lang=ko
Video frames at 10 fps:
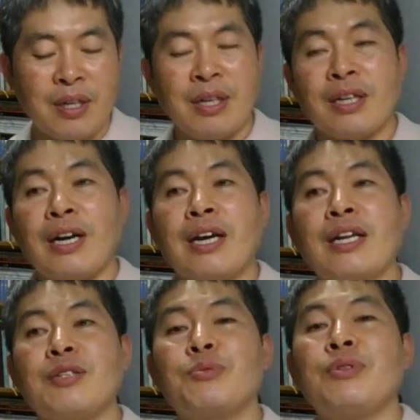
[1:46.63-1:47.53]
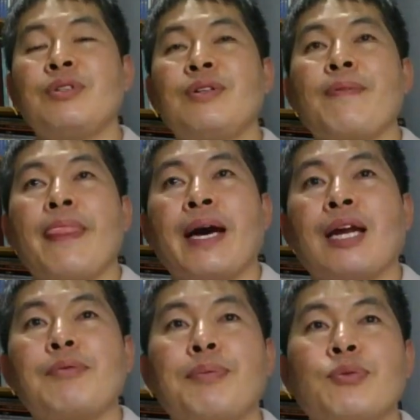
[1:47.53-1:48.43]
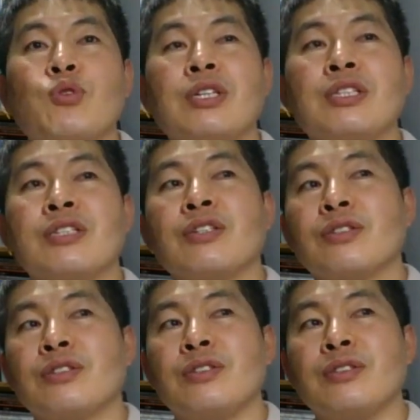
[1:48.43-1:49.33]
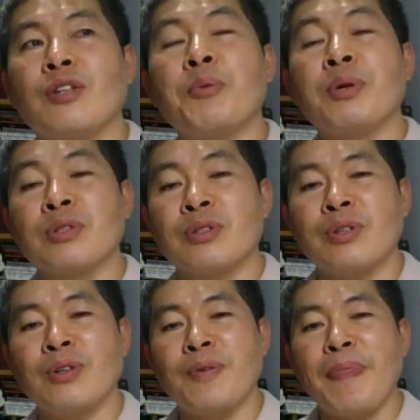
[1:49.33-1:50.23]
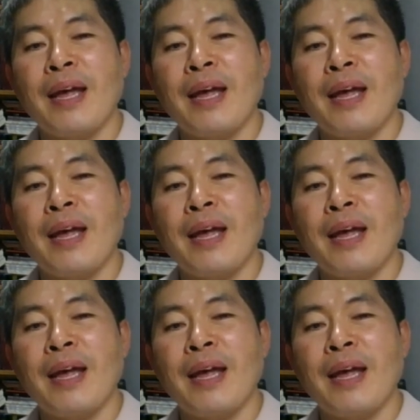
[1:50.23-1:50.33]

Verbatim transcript: 그러니까 하나님을 하나님 앞에서 죄진 것을 넘어서서